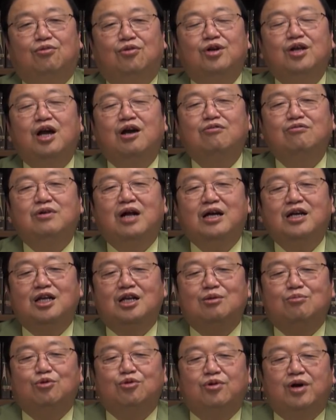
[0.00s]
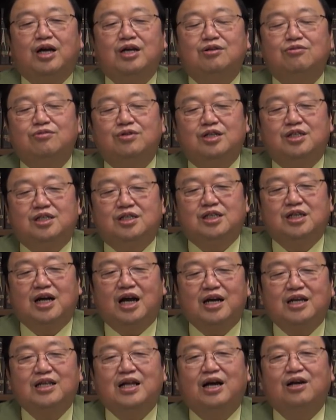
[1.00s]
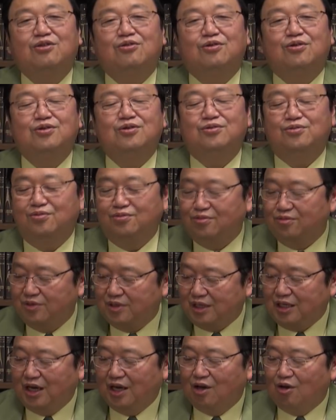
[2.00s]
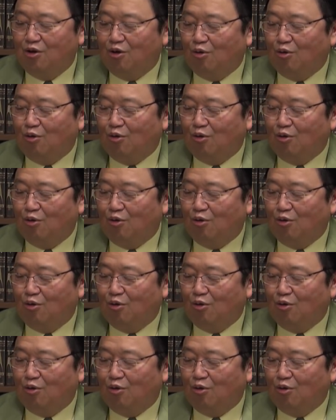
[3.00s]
これは裏切り者がいるに違いないというふうに